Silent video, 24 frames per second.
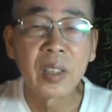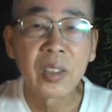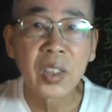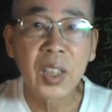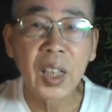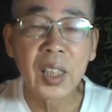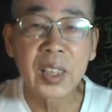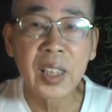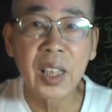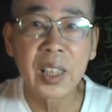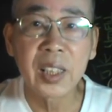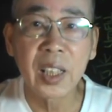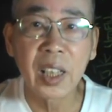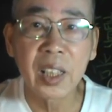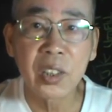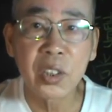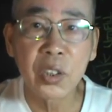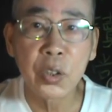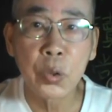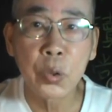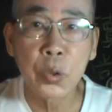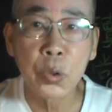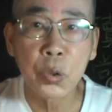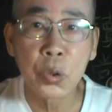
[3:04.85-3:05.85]
它在养
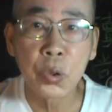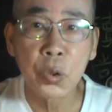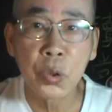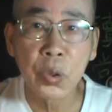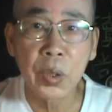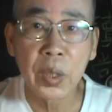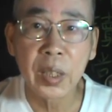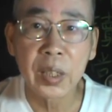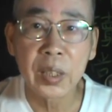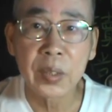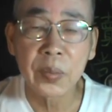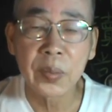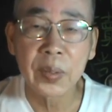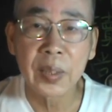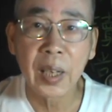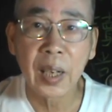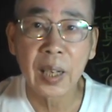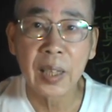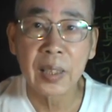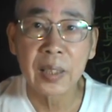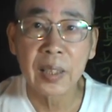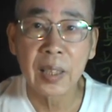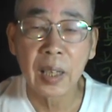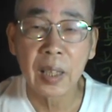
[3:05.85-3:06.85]
精蓄锐，因为
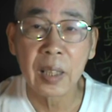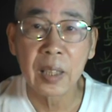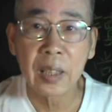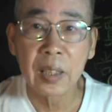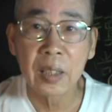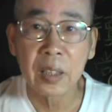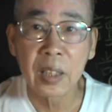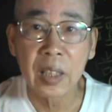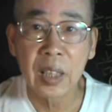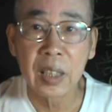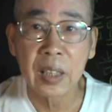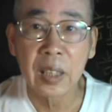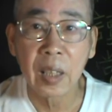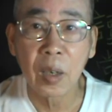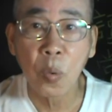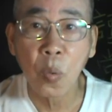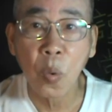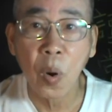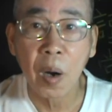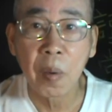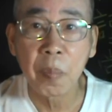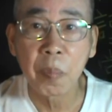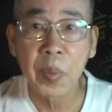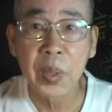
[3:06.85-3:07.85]
它它刚才
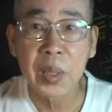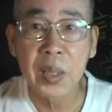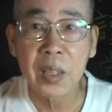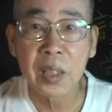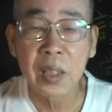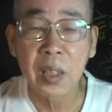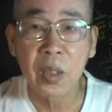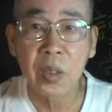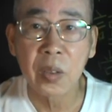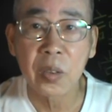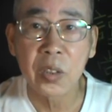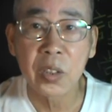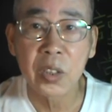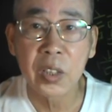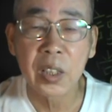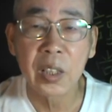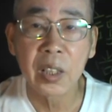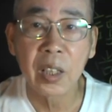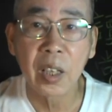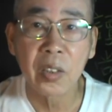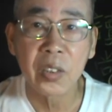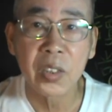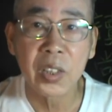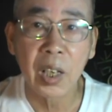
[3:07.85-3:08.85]
狂奔之后心
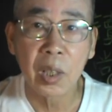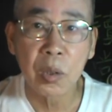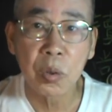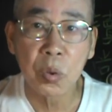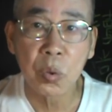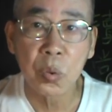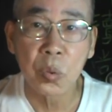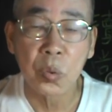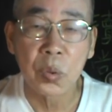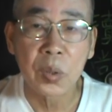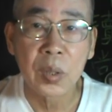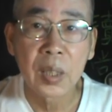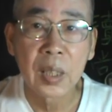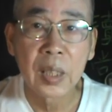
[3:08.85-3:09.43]
跳加速，